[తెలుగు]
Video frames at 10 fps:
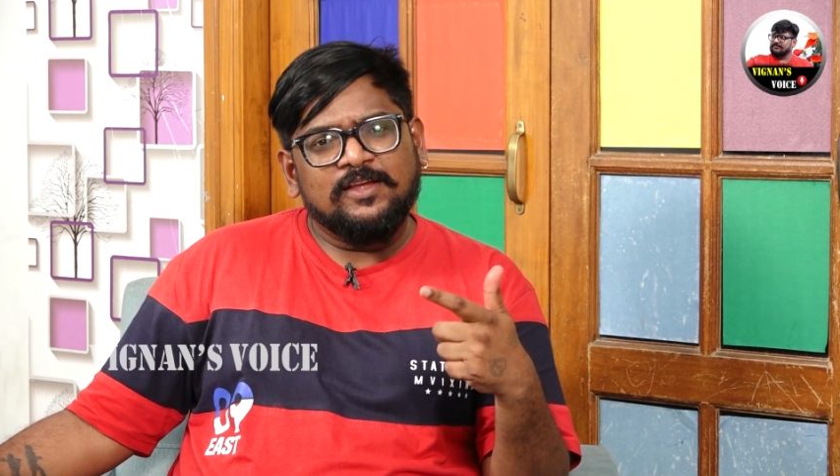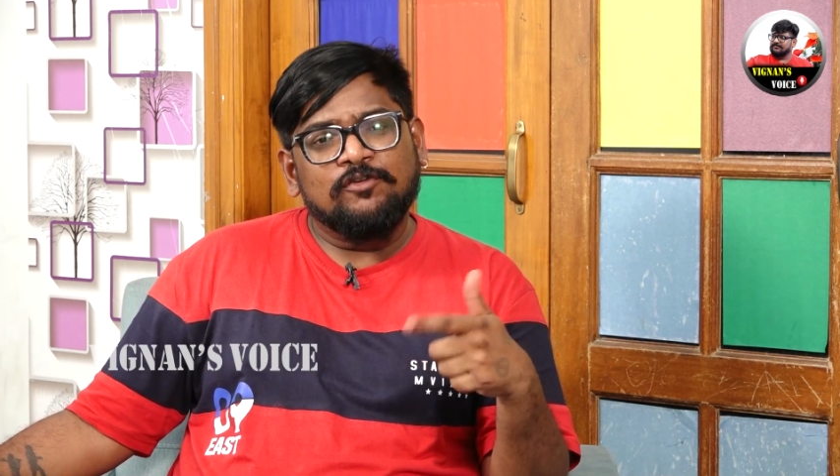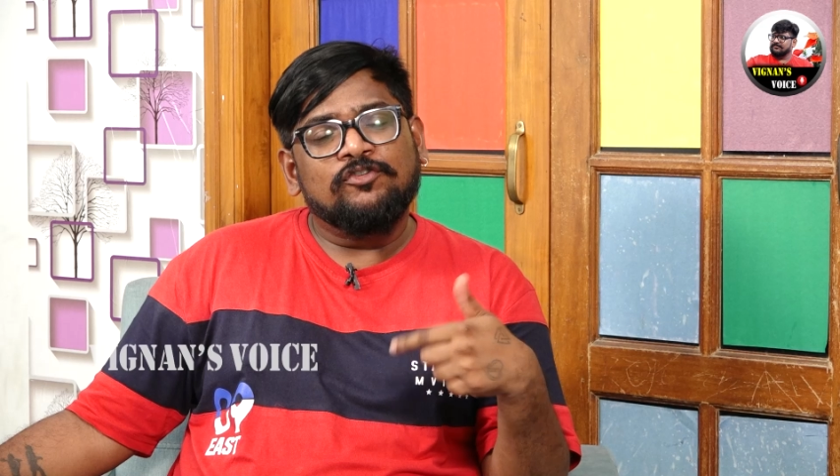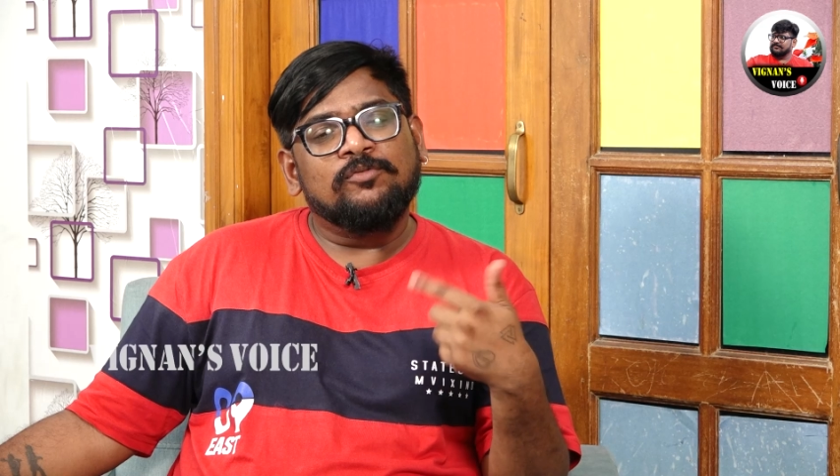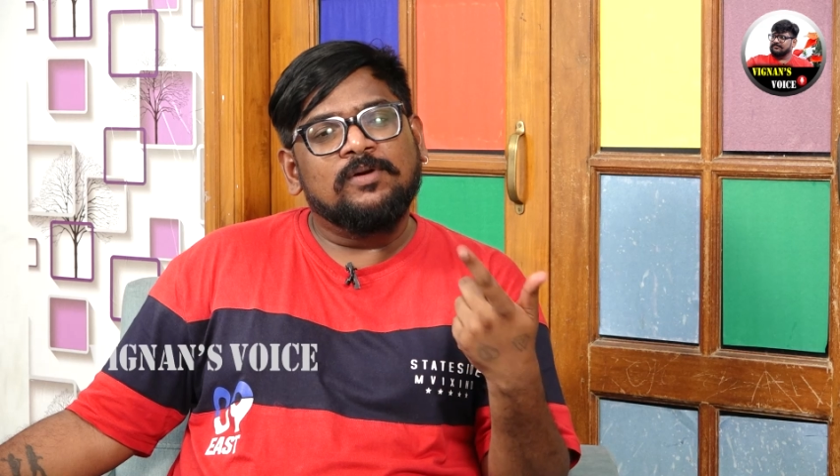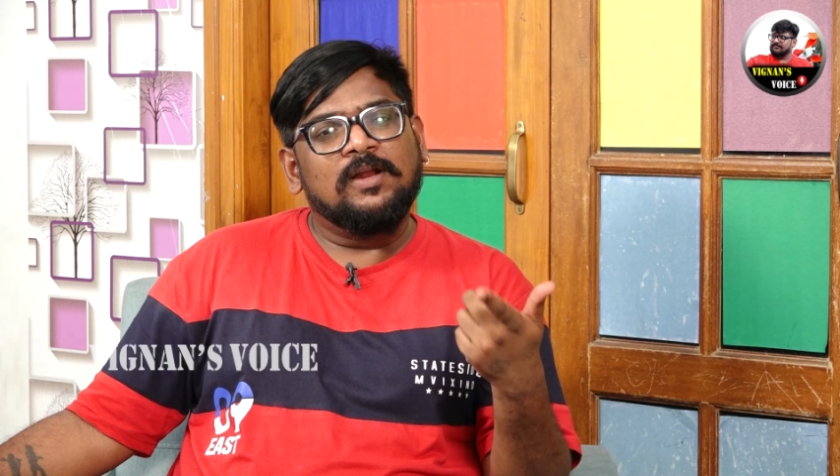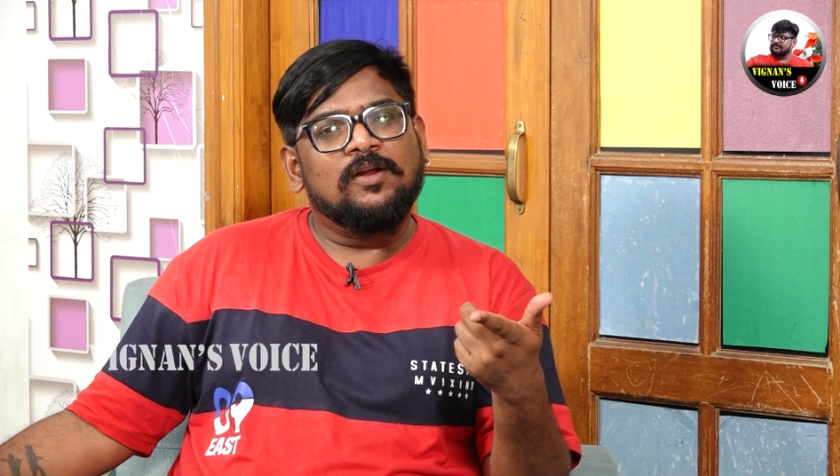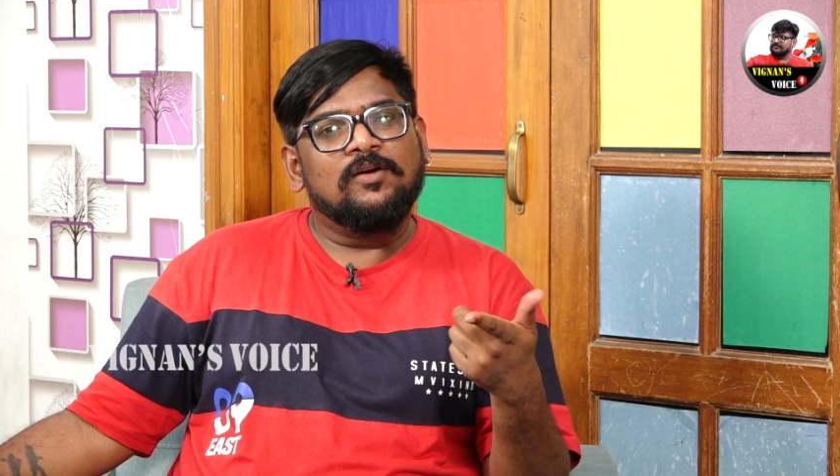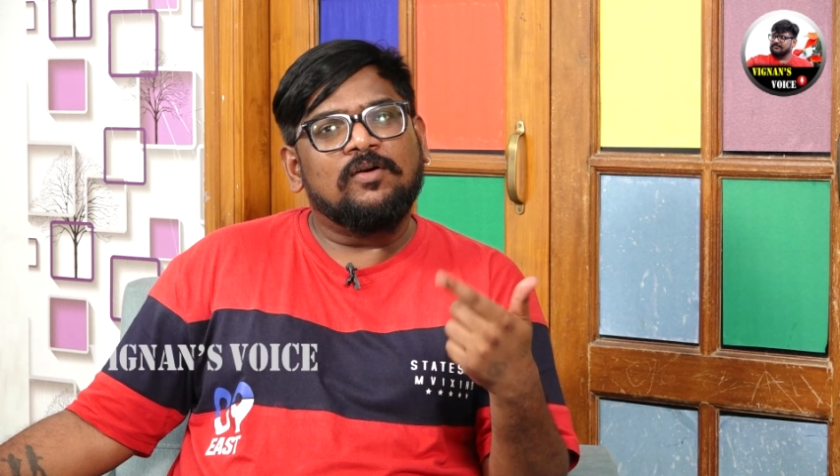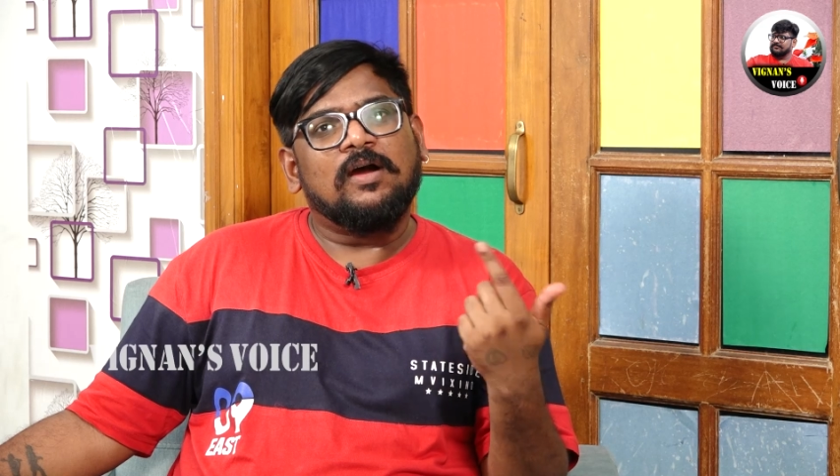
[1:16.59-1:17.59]

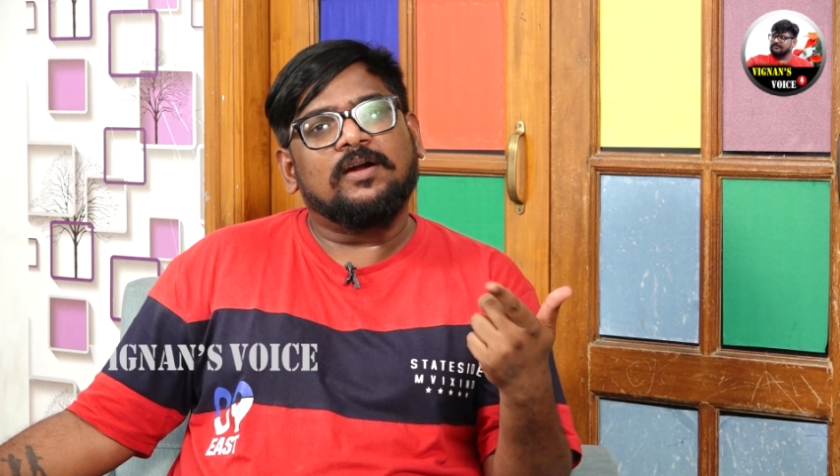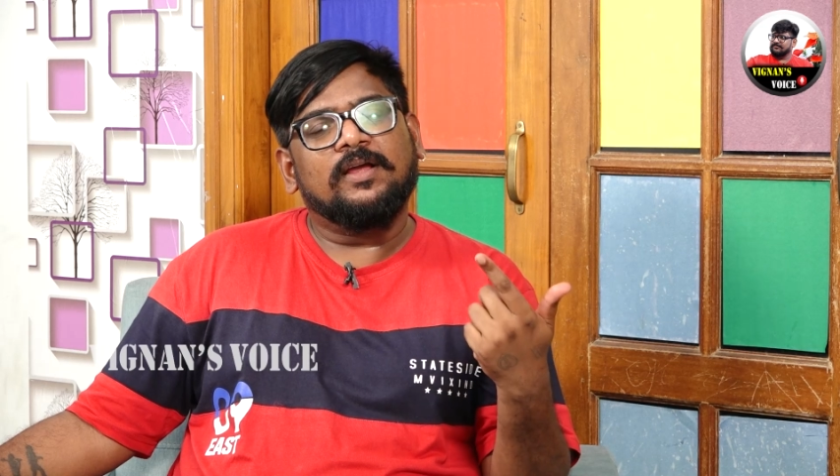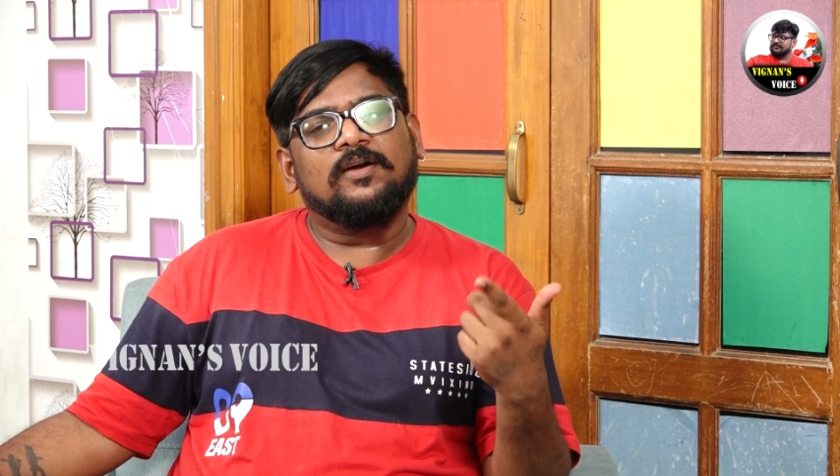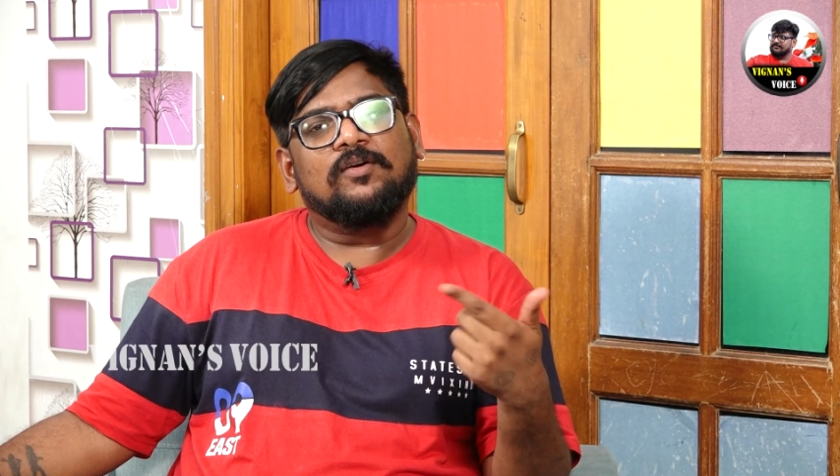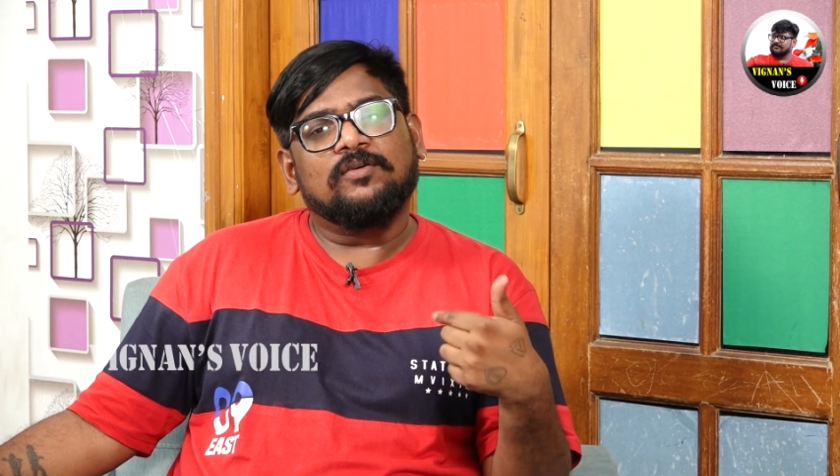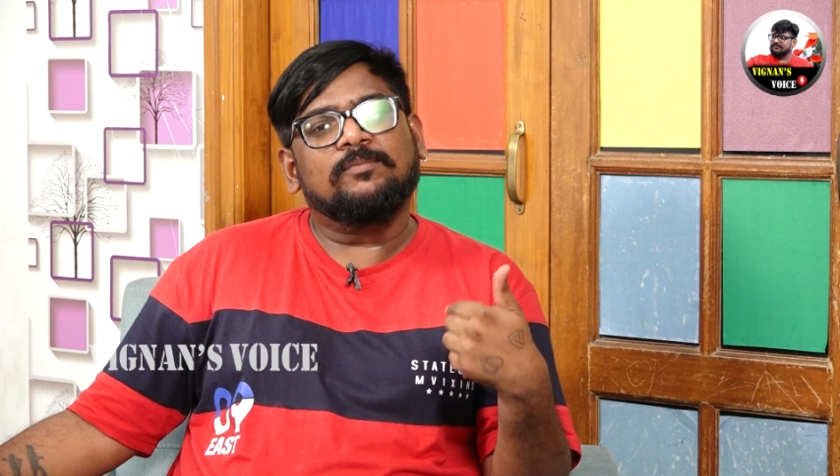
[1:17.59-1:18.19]
యూట్యూబ్లలోనూ అక్కడిక్కడ